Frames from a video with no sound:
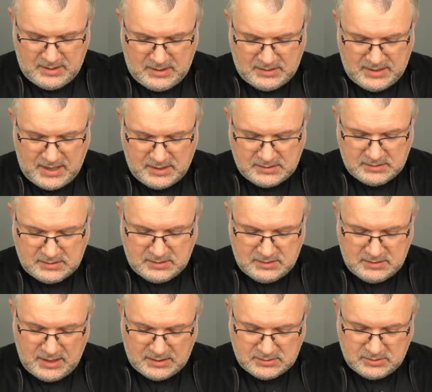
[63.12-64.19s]
Tak
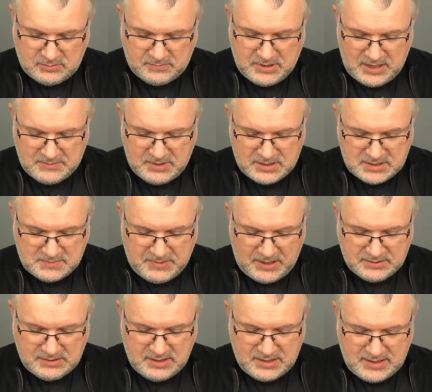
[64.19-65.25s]
na to plemię
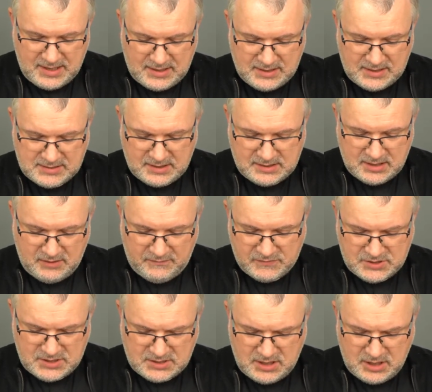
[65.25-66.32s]
spadnie kara za krew
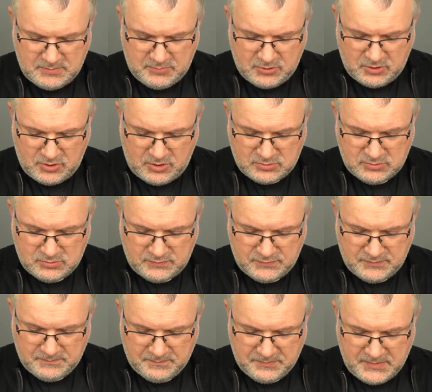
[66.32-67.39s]
wszystkich
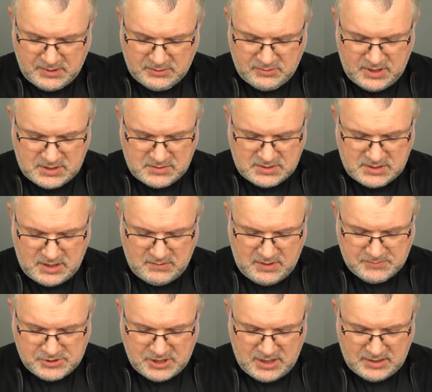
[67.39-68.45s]
proroków, która została
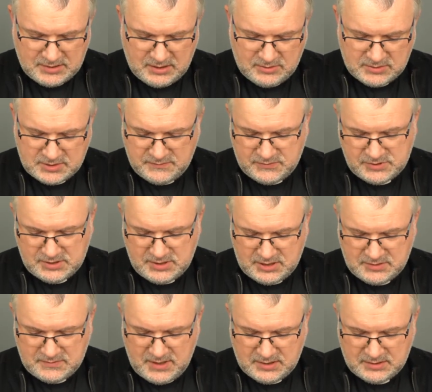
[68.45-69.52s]
przelana od stworzenia
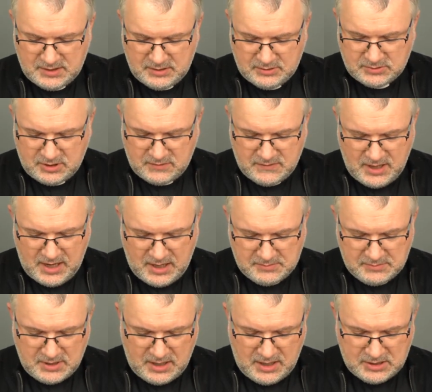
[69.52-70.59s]
świata, od krwi
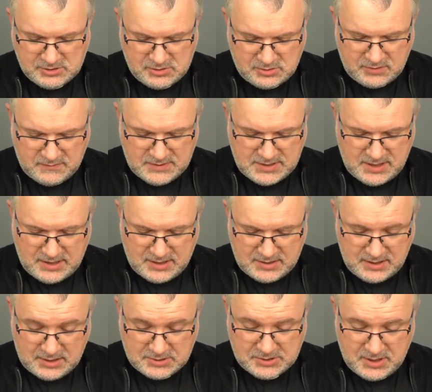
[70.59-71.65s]
Abla aż do krwi
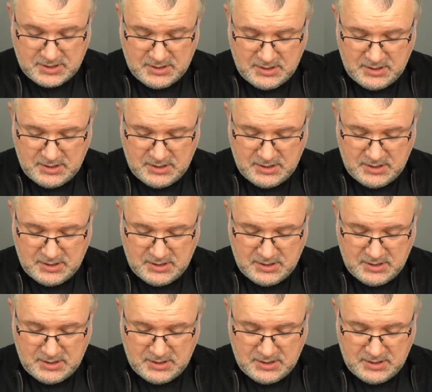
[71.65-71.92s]
Zachariasza,